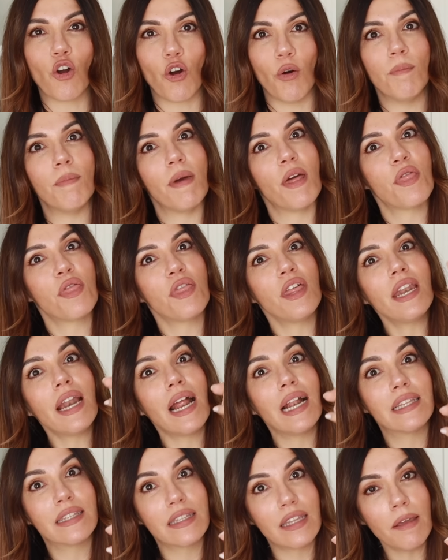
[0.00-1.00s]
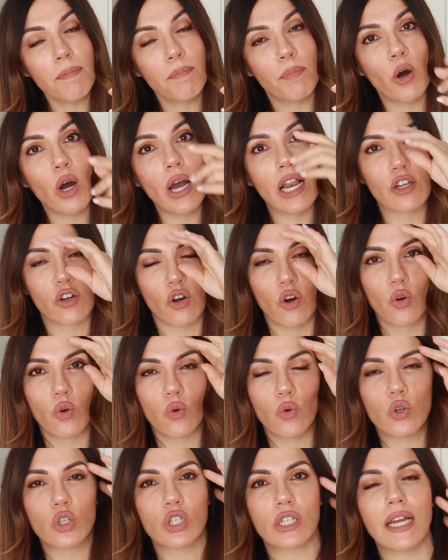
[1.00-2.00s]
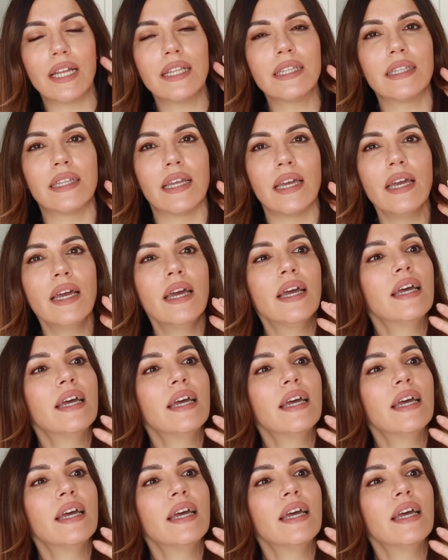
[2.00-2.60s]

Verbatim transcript: convencer al tipo, al concursante,